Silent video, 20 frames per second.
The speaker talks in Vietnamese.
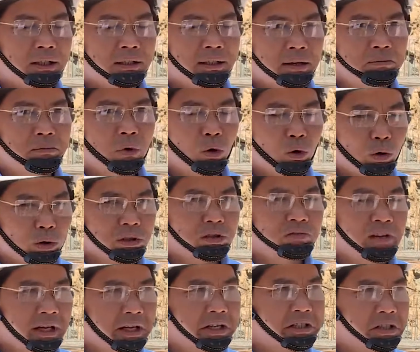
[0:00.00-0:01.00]
cán bộ công nhân
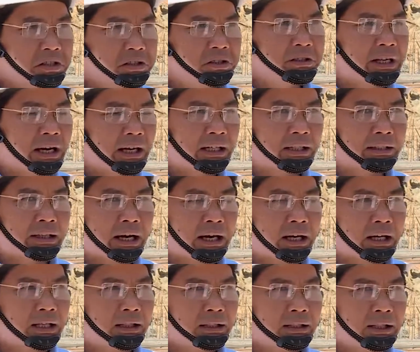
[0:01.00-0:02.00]
viên kỹ sư đã
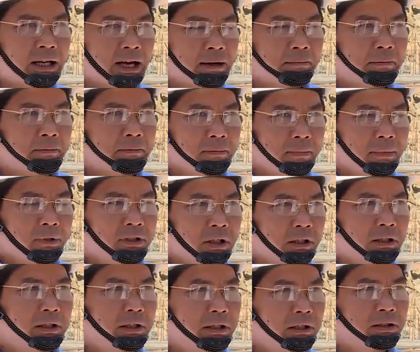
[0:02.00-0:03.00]
đã làm
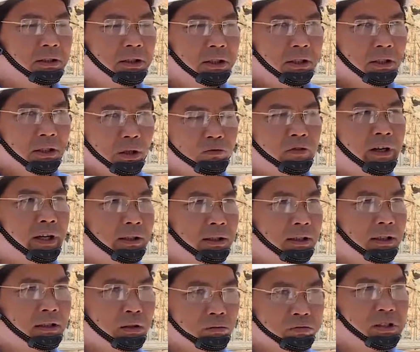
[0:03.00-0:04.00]
thực hiện công việc
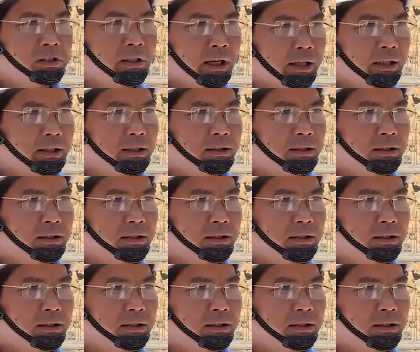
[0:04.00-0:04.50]
ở công trường này.